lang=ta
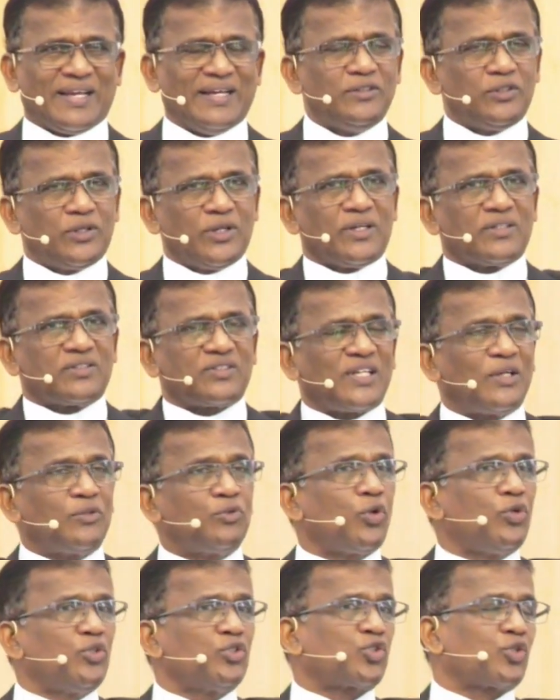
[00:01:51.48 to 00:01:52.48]
என்று
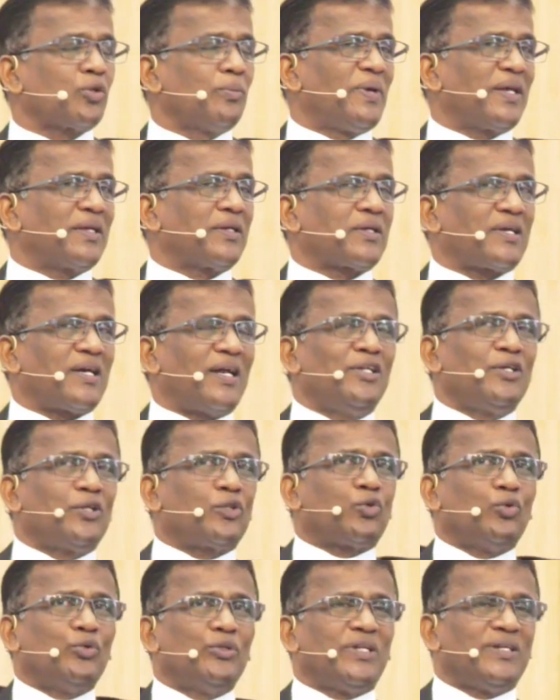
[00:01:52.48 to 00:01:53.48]
சந்தோஷமாய் களி
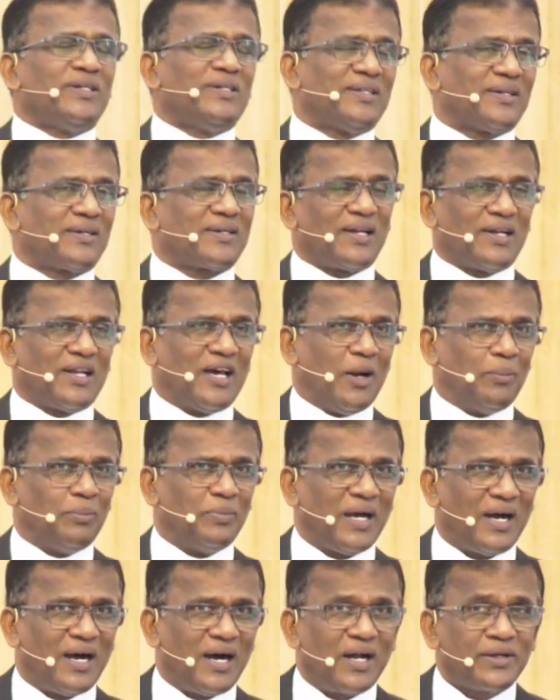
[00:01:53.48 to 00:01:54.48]
கூறி இருக்கலாம்
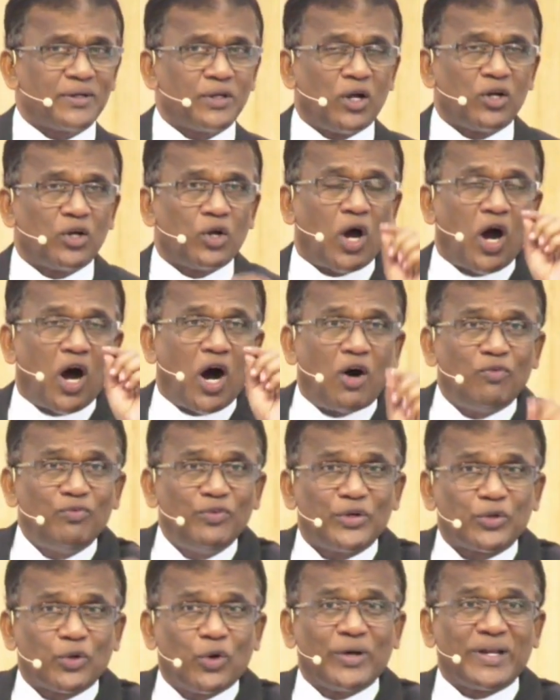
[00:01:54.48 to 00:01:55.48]
ஆனால்
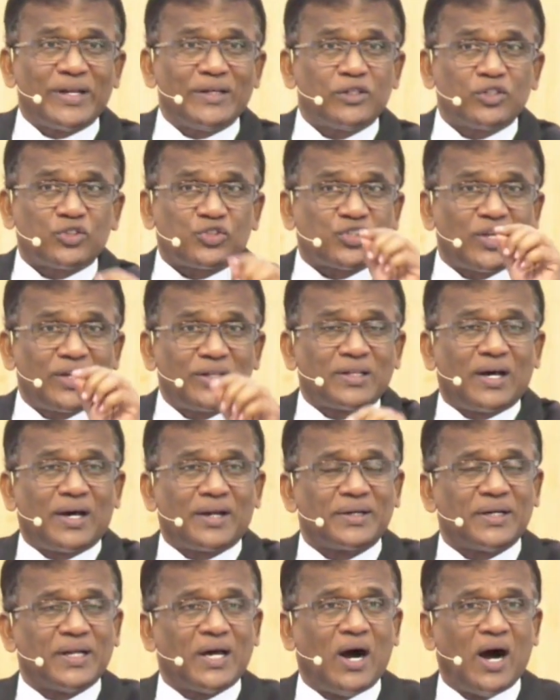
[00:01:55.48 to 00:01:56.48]
அவரோ என்ன
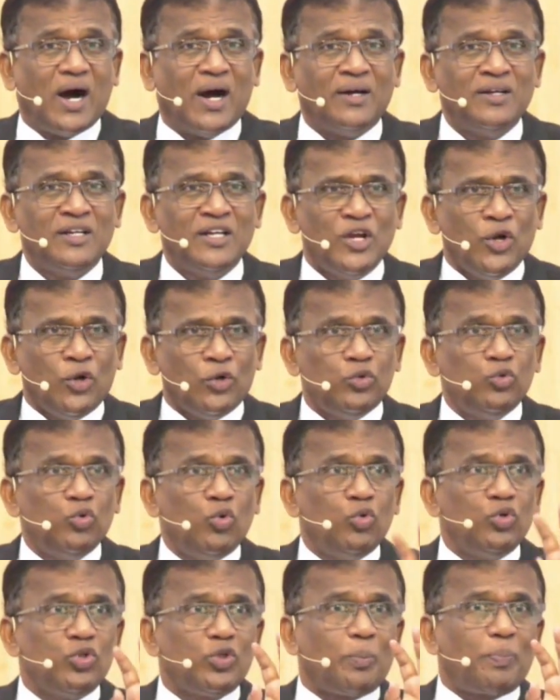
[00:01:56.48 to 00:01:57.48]
செய்தார்னா
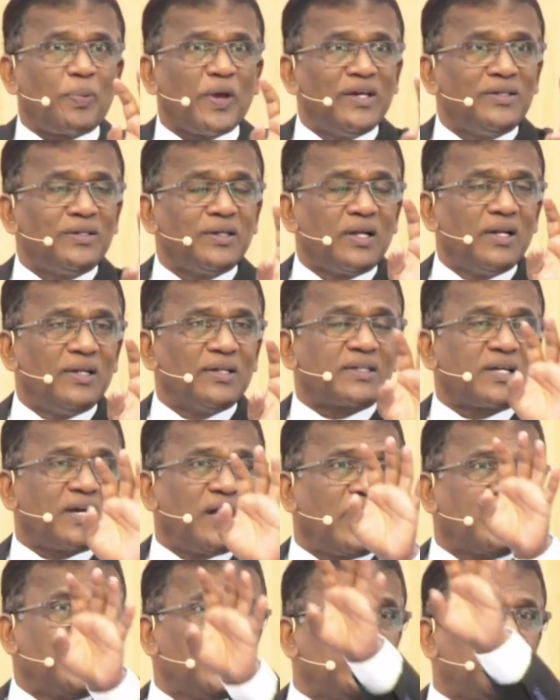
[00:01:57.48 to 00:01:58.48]
நூறு
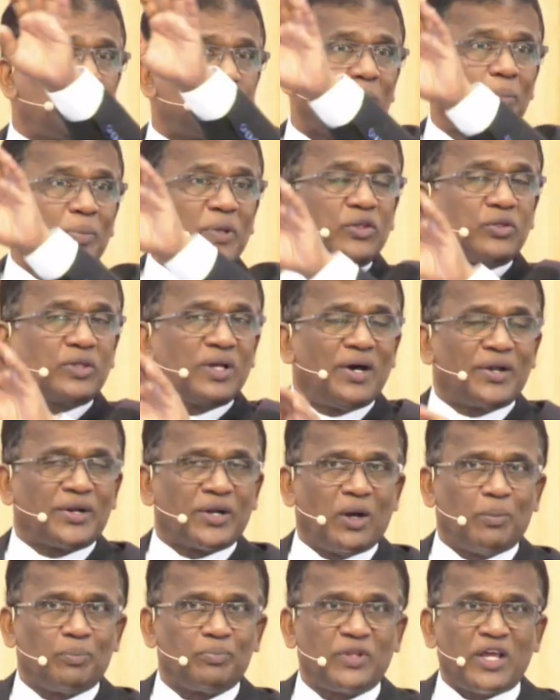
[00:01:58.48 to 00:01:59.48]
பேர்களுக்காக
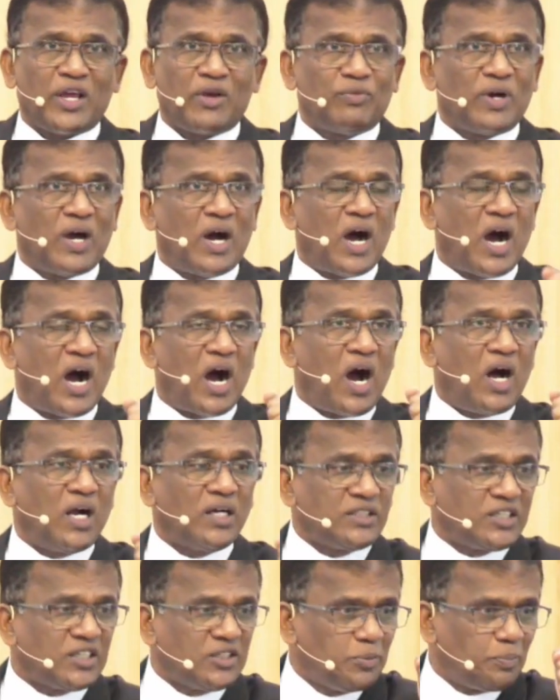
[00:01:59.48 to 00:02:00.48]
ஜெபித்தாராம் தேவ்
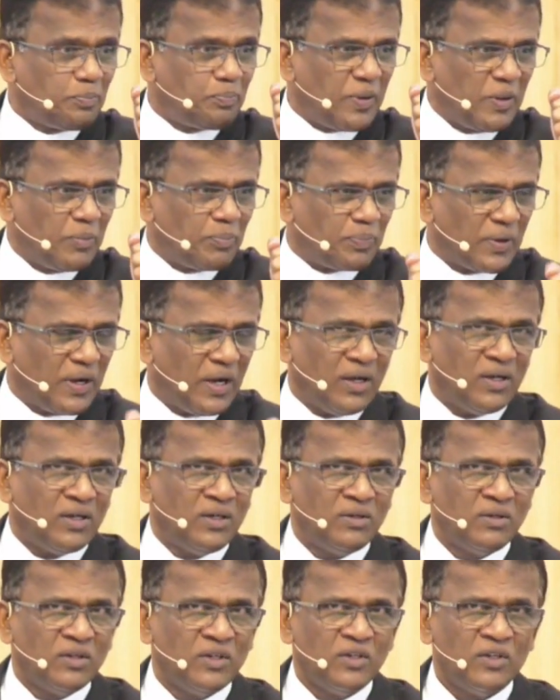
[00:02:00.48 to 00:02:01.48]
ஆர்டன் பீப்புள்
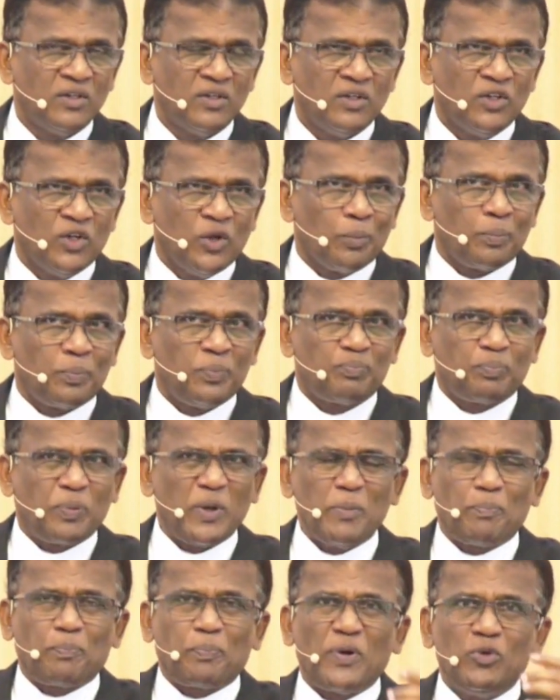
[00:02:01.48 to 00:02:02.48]

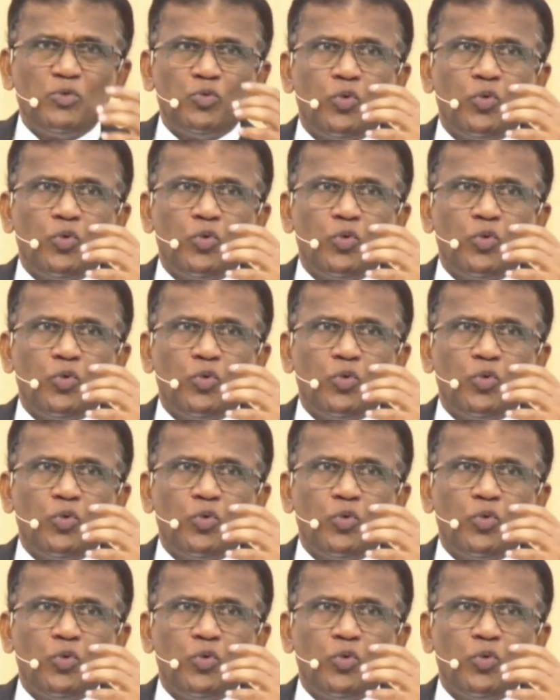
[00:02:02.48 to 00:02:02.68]
people